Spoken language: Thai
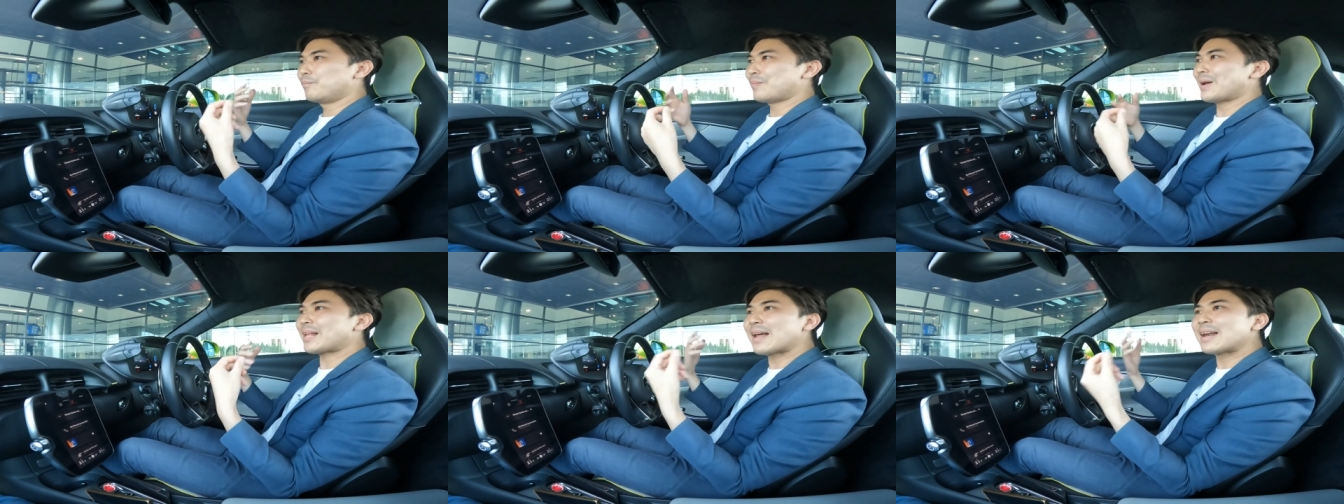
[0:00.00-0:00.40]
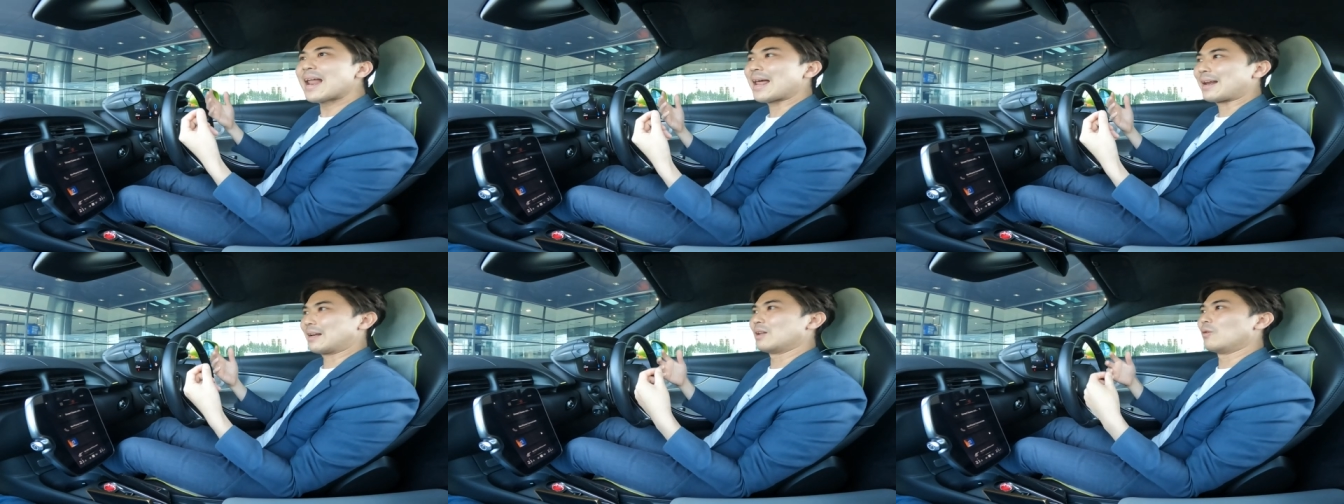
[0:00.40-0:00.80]
ไม่ถ
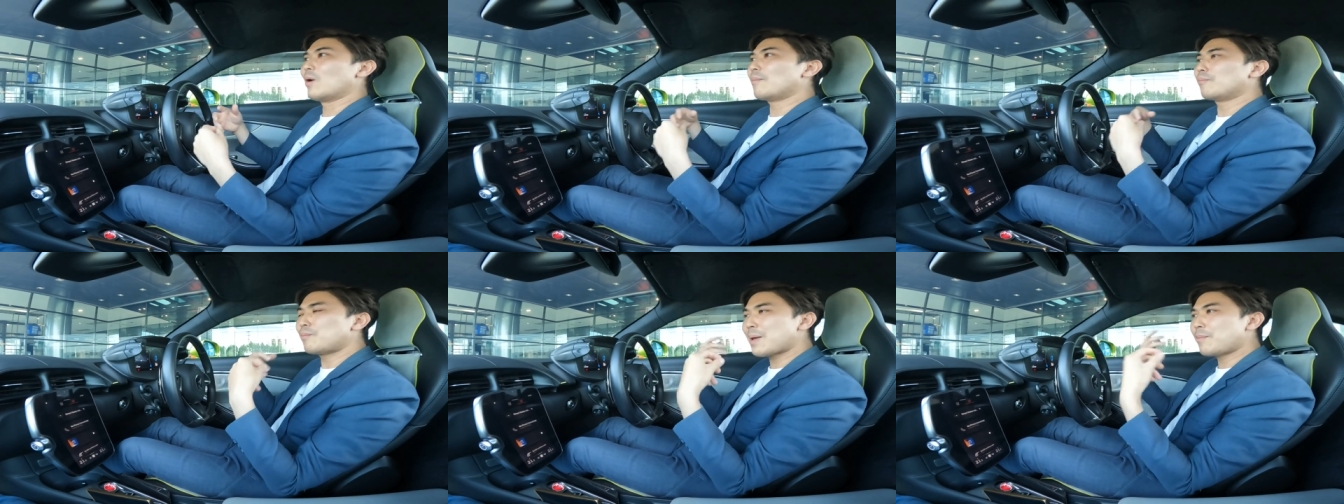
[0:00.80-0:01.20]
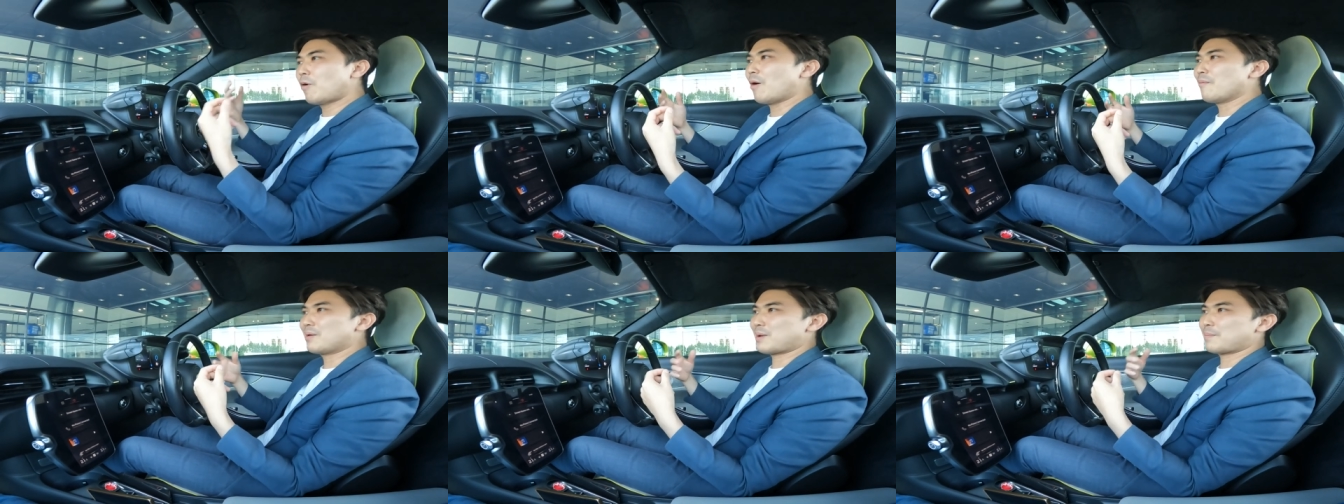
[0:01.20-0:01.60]
นัด หรือว่าไม่พ
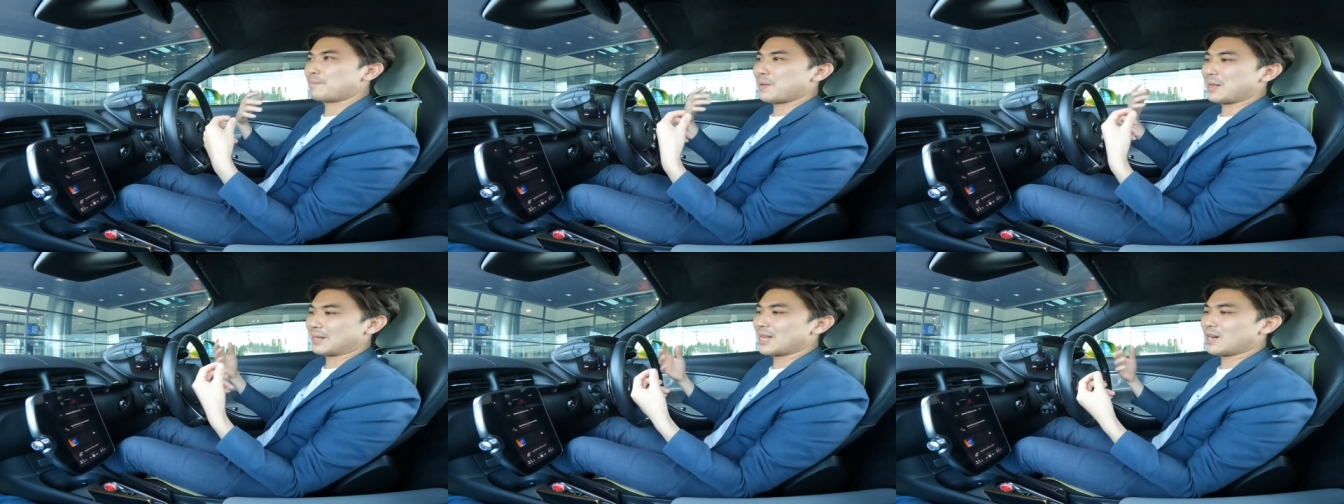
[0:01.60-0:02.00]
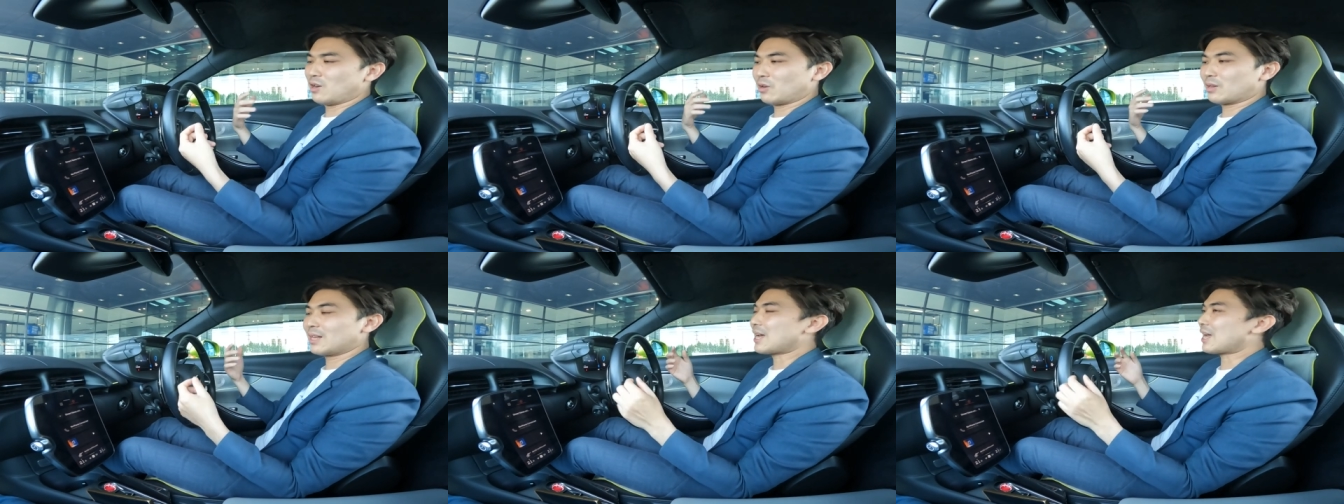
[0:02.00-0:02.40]
ร้อมสำหรับเปลี่ยนเกียร์หรือ
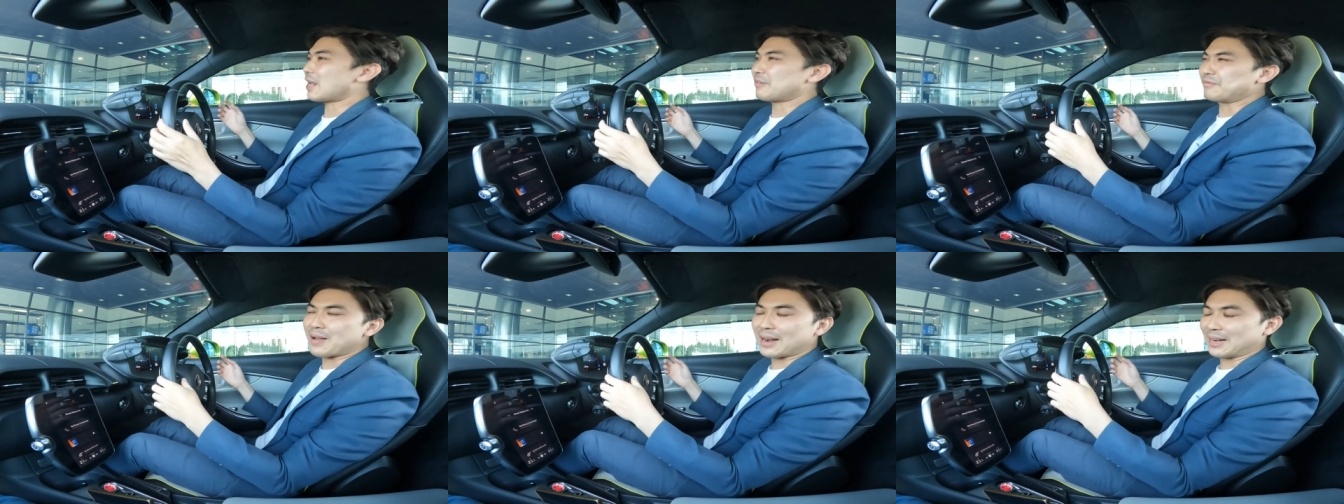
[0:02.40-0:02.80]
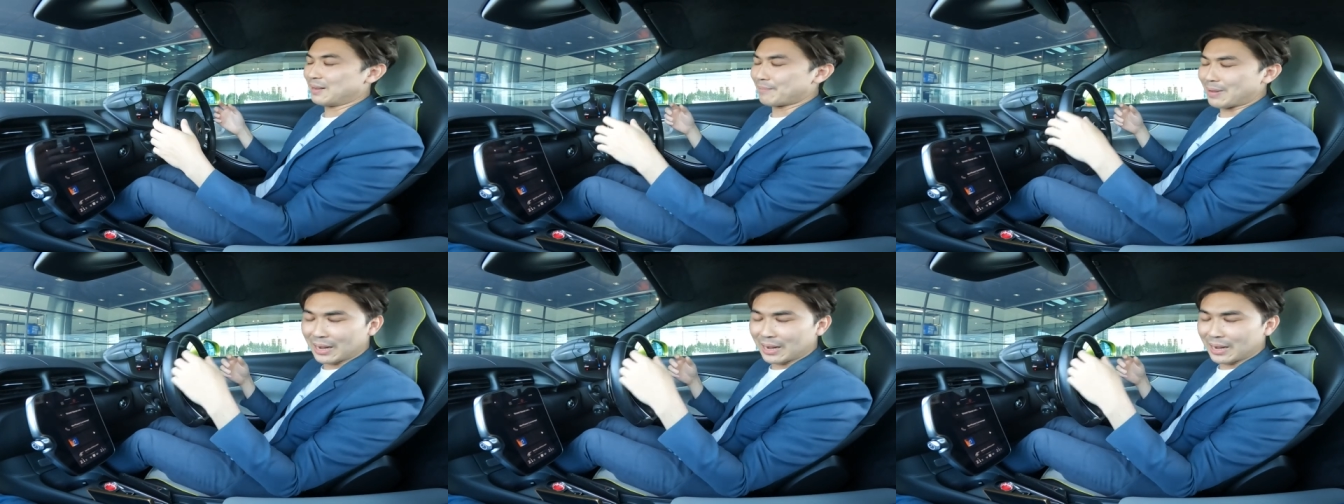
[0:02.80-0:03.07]
รถเกียร์อีกฝั่งหนึ่งมั